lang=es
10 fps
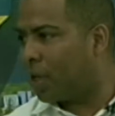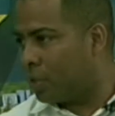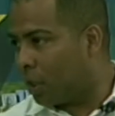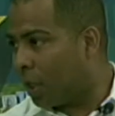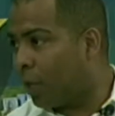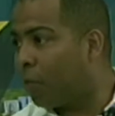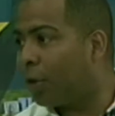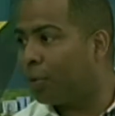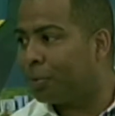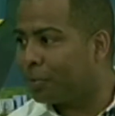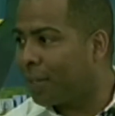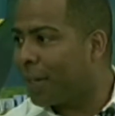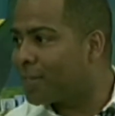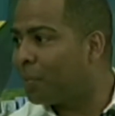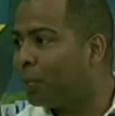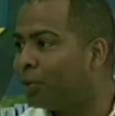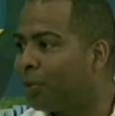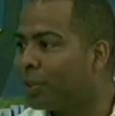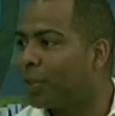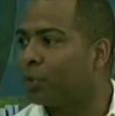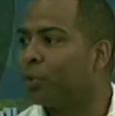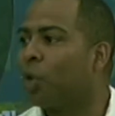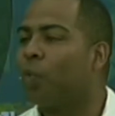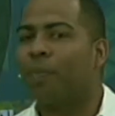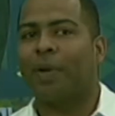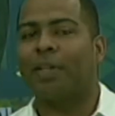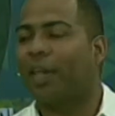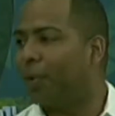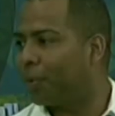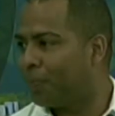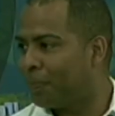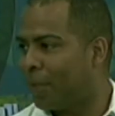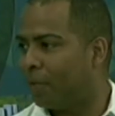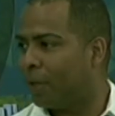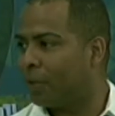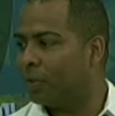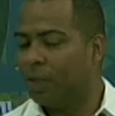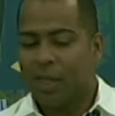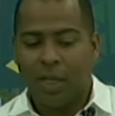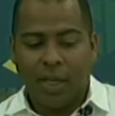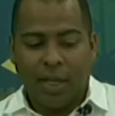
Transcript: Así que qué bueno tener punto de vista tuyo como emprendedor, ¿de acuerdo?